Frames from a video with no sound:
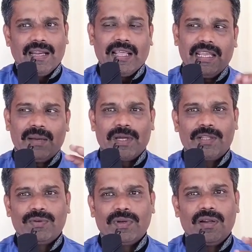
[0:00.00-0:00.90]
நிறைய
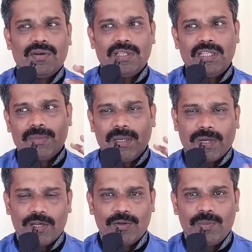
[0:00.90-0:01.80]
மருத்துவர்களுக்கு வந்து இந்த மாதிரி
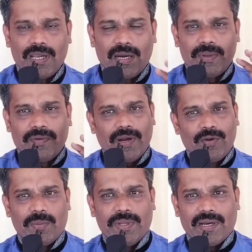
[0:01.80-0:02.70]
மருத்துவ மேலாண்மை
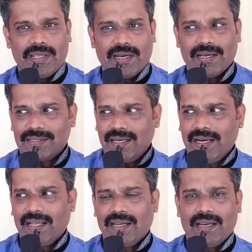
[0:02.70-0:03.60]
வேணும் அப்படின்னு நினைக்கிறாங்க சில
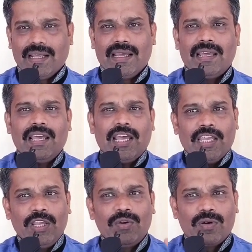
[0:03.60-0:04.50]
இடங்களில்
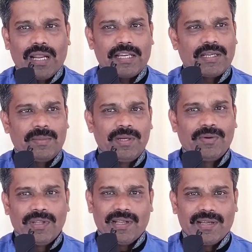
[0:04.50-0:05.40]
ஈகோ கிளாஷ்
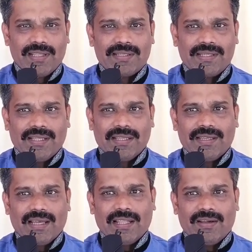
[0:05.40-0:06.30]
அப்படின்னு ஒன்று இருக்க தான் செய்யுது
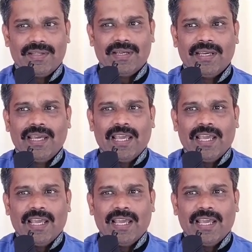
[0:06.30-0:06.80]
அதாவது